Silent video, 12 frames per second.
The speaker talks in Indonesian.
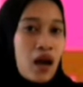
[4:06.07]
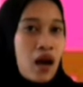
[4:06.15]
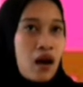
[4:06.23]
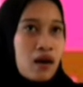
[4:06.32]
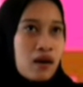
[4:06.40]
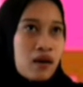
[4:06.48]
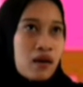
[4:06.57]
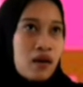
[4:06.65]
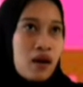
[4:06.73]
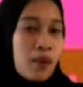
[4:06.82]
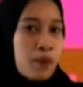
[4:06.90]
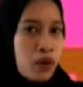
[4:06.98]

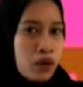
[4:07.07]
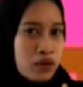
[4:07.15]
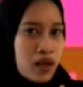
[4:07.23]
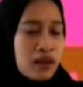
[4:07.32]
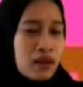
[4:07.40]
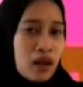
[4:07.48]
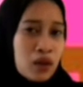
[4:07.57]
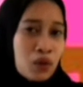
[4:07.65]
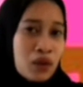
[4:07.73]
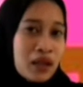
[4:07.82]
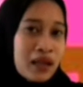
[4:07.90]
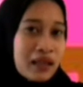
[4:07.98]
um, monyet itu
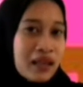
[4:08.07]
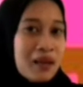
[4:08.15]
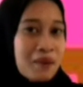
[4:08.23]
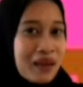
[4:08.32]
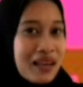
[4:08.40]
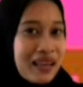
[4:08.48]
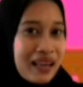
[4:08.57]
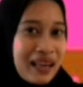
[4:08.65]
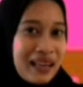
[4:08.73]
tinggalnya di mana ya